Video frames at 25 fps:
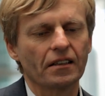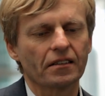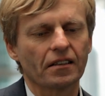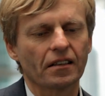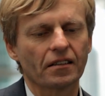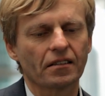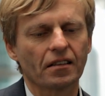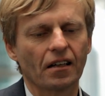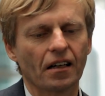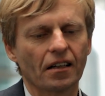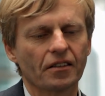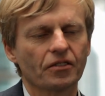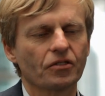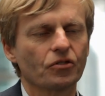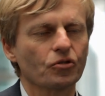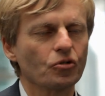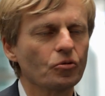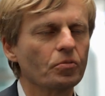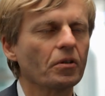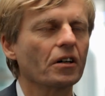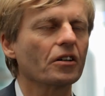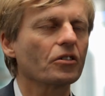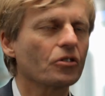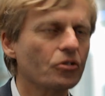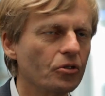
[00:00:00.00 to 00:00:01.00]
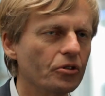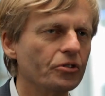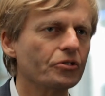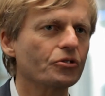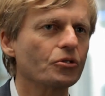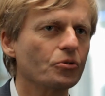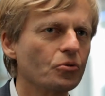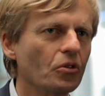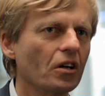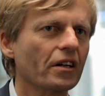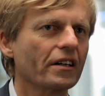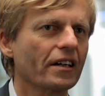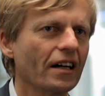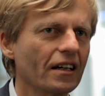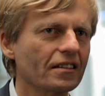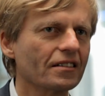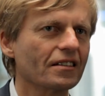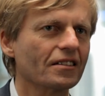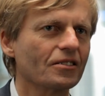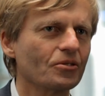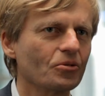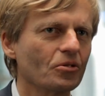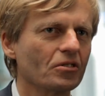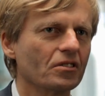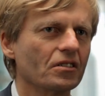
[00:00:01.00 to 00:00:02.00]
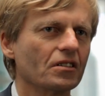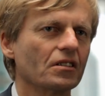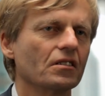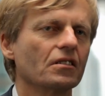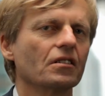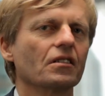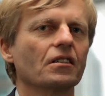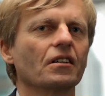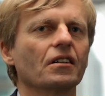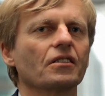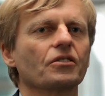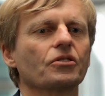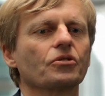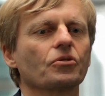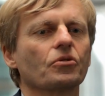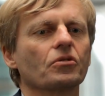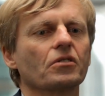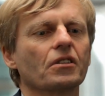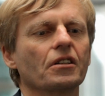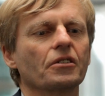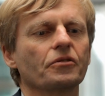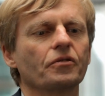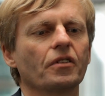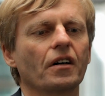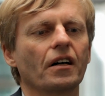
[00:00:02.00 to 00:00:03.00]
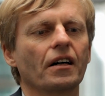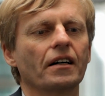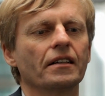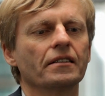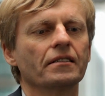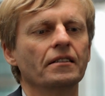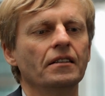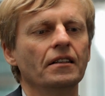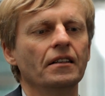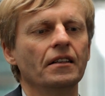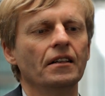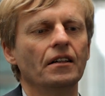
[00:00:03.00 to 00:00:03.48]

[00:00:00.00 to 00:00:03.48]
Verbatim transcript: Das heißt, über Kultur kann ich nur die Integration erfahren.